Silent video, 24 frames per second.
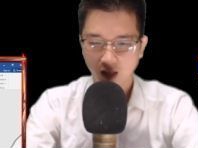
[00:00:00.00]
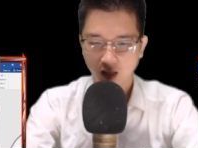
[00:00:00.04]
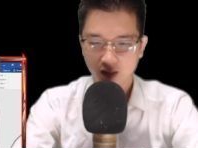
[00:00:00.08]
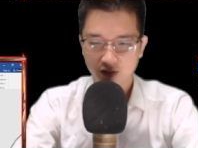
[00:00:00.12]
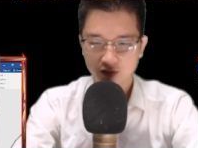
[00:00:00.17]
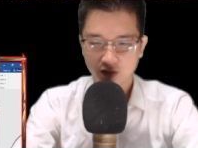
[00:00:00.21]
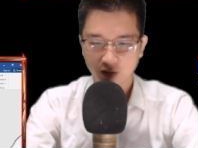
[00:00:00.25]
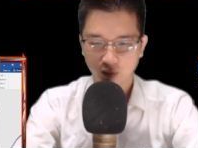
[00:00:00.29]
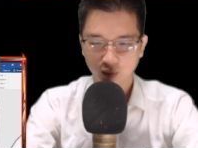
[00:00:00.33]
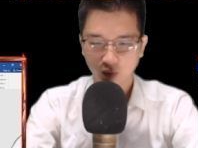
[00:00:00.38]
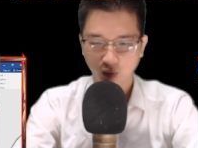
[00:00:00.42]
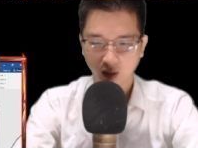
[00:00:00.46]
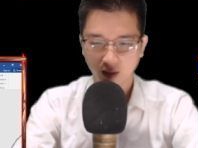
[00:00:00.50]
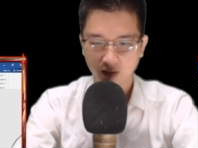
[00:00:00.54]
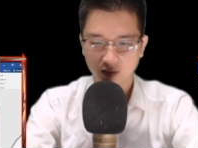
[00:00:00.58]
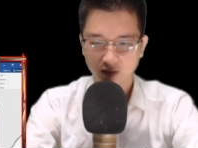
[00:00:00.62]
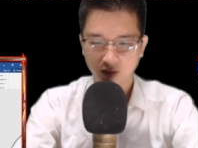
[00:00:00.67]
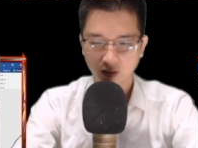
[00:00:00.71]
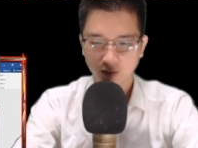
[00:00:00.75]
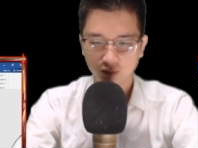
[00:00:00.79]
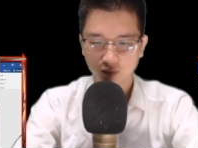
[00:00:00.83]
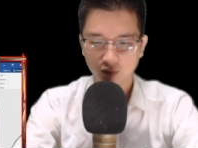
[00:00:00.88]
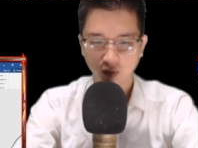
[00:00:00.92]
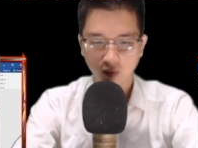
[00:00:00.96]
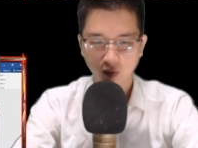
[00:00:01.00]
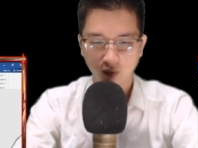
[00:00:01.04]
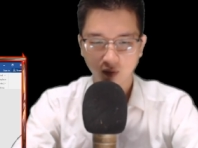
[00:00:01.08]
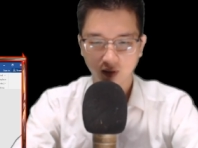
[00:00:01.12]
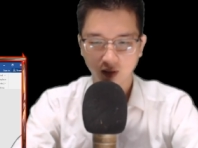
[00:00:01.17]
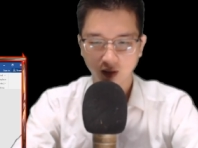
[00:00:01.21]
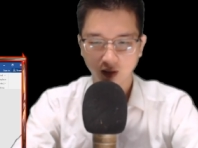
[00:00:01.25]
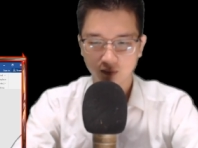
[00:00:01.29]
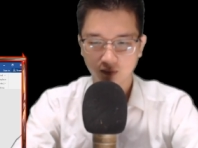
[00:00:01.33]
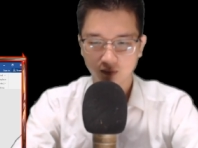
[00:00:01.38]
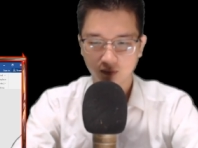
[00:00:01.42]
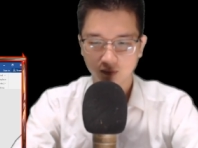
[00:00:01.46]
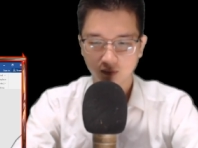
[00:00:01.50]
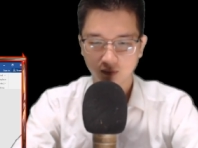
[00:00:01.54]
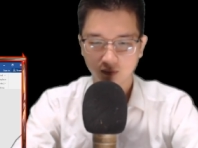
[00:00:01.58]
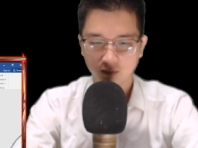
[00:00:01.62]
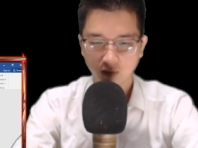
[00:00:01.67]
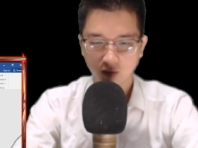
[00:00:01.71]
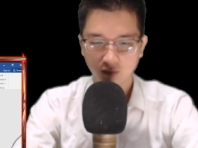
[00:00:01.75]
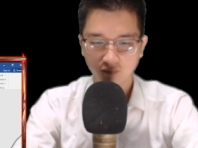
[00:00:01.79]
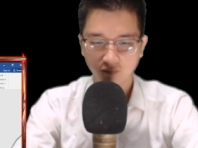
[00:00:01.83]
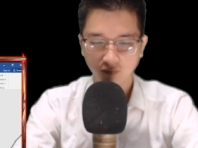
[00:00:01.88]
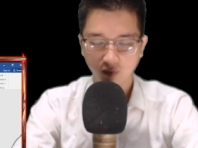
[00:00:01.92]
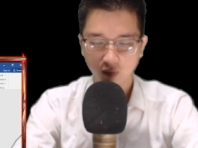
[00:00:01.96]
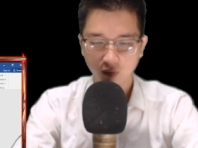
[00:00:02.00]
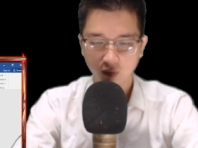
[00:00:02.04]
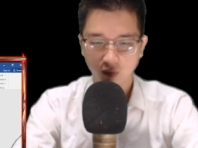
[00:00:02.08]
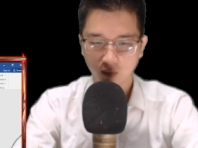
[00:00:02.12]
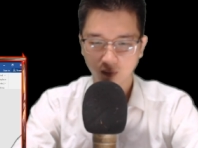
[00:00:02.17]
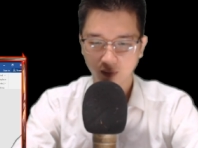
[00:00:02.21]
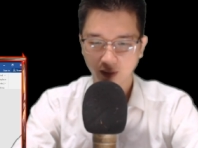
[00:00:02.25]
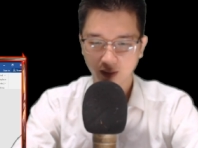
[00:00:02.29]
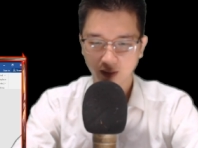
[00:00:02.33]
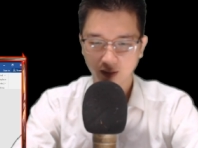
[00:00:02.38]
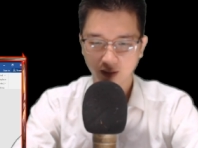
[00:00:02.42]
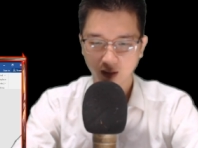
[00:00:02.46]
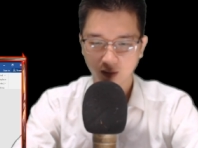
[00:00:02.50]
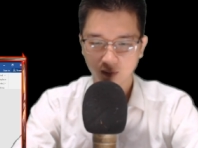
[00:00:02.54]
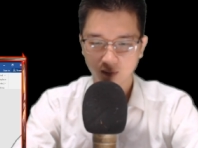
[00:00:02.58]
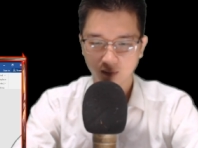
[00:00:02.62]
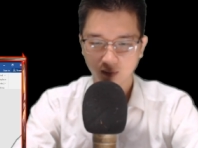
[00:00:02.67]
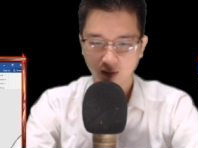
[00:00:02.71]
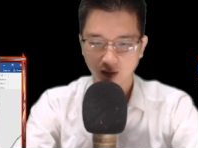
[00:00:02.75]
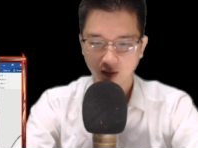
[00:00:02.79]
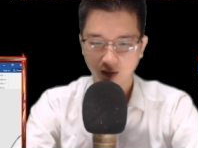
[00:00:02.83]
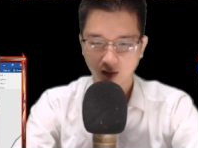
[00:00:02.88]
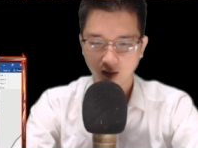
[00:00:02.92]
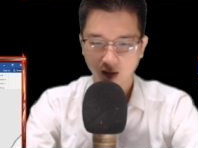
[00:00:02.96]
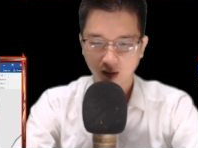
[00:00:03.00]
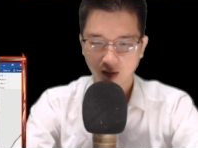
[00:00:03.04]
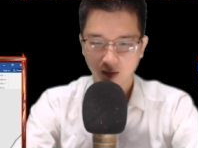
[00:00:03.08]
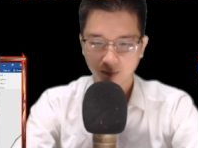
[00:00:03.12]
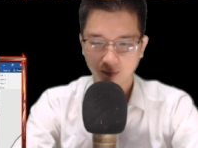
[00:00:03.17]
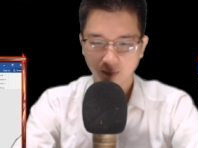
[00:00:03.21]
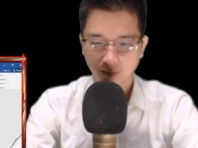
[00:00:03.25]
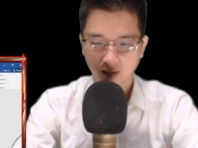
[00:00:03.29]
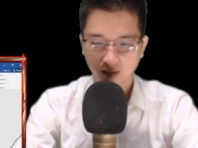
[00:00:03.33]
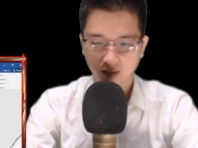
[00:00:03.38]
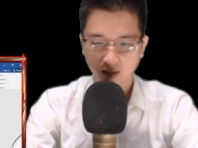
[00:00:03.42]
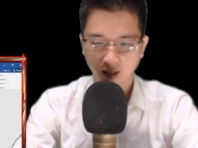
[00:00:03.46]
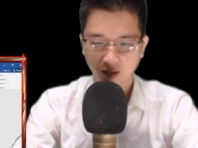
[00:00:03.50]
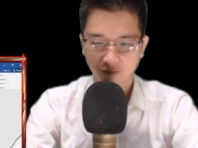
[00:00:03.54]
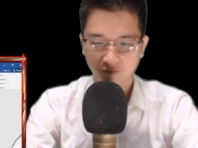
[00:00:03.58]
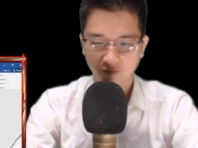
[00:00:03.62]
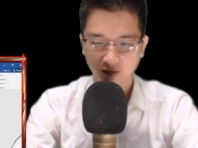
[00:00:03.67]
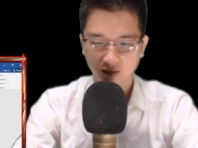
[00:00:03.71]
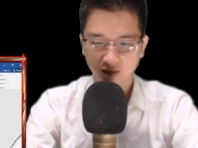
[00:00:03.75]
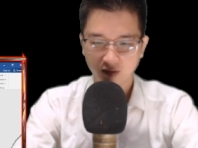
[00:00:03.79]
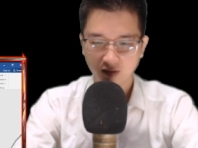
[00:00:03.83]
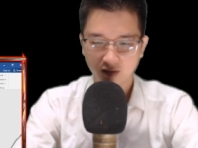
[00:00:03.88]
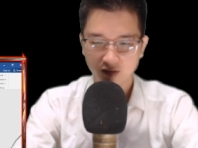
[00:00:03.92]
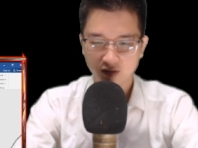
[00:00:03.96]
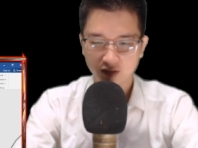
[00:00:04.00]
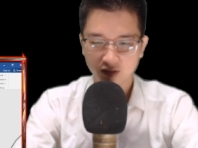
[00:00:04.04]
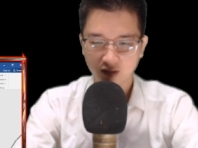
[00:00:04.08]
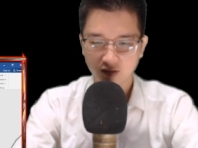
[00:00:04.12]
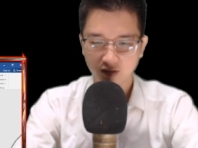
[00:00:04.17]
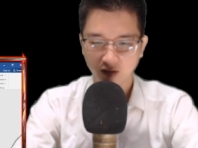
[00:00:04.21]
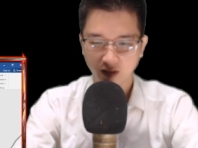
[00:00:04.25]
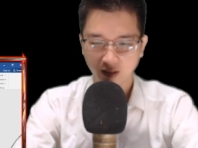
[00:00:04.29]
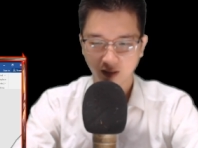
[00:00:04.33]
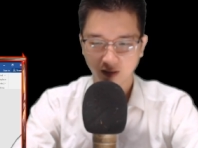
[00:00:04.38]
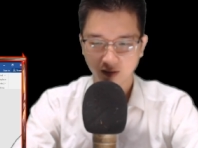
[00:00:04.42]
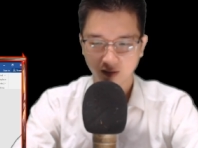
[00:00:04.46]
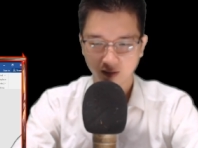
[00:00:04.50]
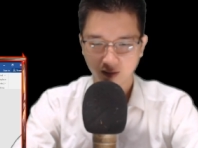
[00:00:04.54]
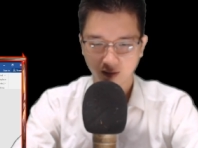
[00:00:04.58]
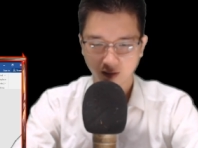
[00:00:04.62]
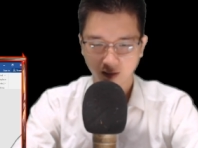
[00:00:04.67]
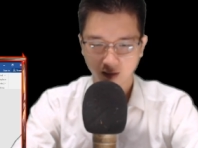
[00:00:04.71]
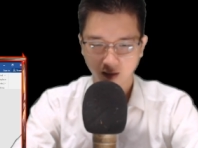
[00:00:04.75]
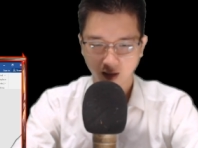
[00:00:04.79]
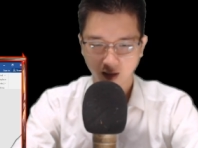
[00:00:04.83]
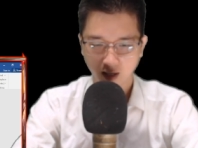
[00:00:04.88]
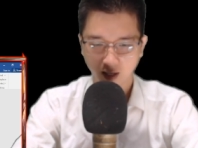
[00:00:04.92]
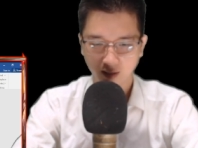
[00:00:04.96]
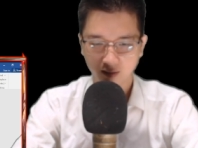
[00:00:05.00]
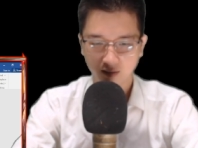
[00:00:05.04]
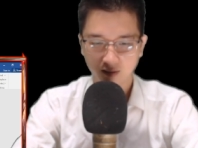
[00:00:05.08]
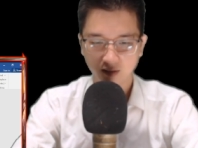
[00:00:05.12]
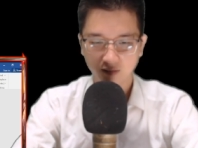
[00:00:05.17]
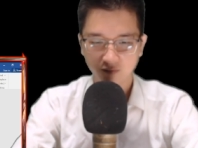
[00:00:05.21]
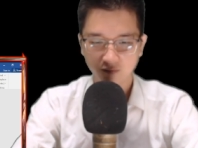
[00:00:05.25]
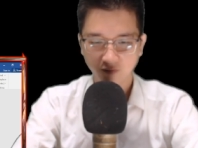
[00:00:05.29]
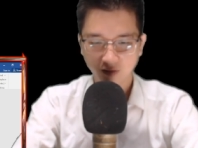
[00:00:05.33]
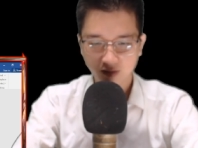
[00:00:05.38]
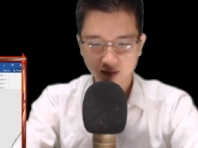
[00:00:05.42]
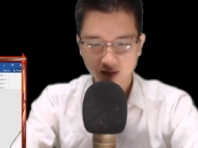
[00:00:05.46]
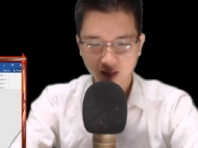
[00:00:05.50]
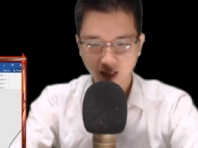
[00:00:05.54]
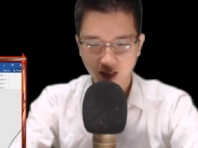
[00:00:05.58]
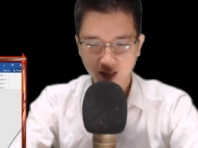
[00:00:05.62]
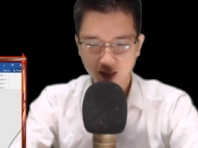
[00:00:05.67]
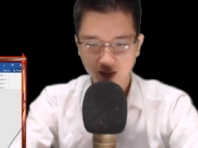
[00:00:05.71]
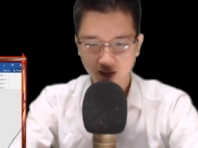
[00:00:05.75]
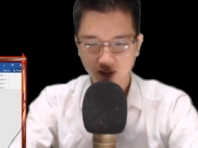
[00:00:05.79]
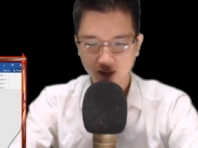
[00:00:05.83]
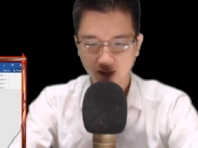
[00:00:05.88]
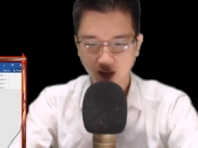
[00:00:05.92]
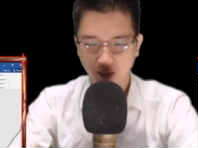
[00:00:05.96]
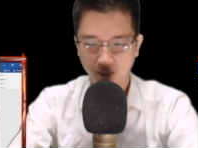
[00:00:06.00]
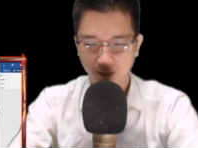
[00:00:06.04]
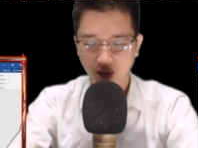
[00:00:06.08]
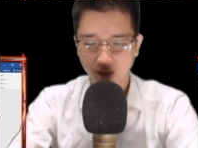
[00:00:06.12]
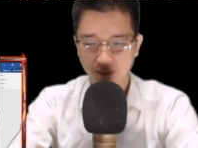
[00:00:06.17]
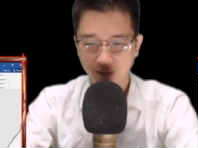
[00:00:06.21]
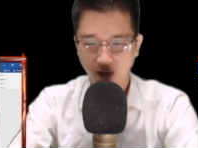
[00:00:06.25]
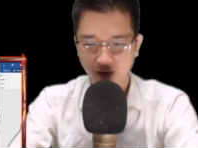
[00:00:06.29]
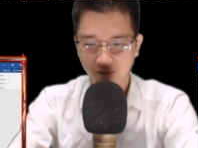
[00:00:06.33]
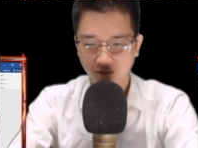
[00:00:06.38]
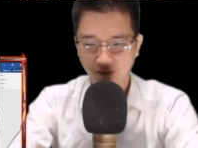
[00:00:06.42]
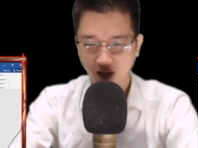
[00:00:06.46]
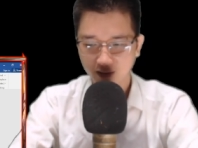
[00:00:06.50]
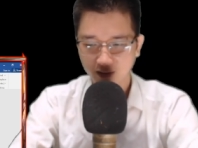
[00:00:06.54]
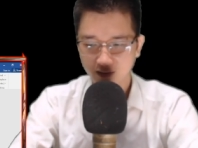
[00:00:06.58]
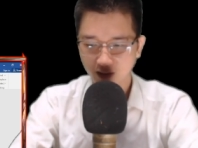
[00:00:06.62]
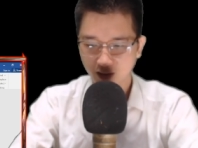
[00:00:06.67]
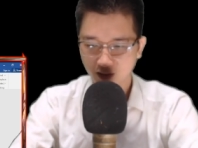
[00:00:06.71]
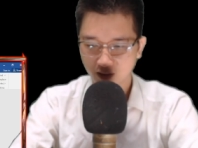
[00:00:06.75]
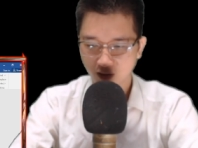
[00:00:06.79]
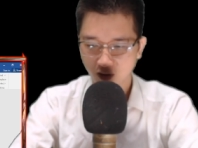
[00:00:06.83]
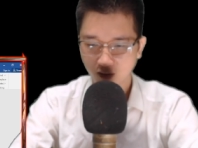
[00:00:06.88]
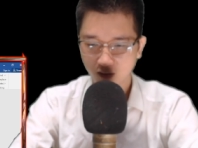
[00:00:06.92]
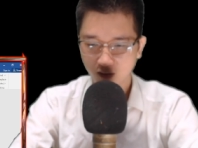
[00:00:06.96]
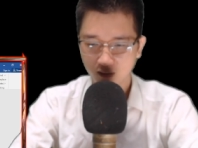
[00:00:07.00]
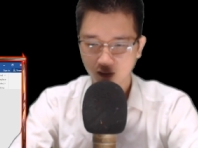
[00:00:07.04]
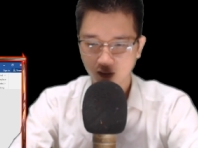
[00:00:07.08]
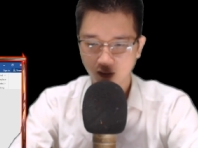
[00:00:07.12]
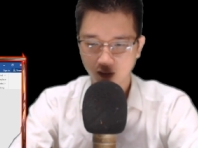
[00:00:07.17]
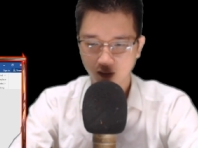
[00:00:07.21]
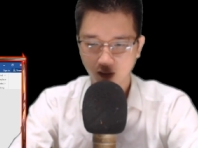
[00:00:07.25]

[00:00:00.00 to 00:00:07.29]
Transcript: Trong thoáng chốc Tôn Ngộ Không bỗng vô cùng kích động. Mặc kệ vết thương trên người, hắn đứng phát dậy nắm lấy bả vai người đó.